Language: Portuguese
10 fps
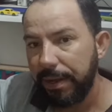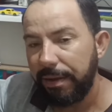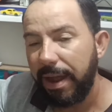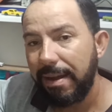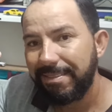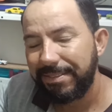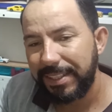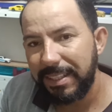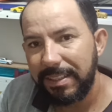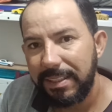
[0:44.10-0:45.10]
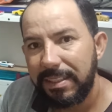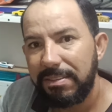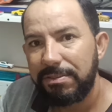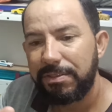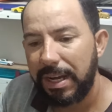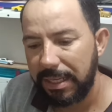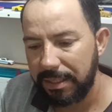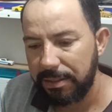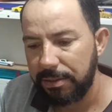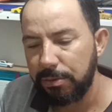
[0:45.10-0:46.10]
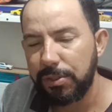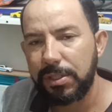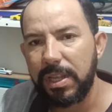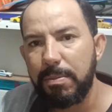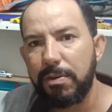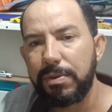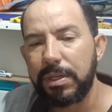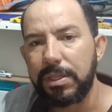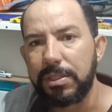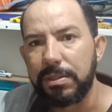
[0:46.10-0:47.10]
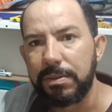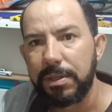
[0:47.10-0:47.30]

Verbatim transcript: é a verdadeira falha no sistema off-grid?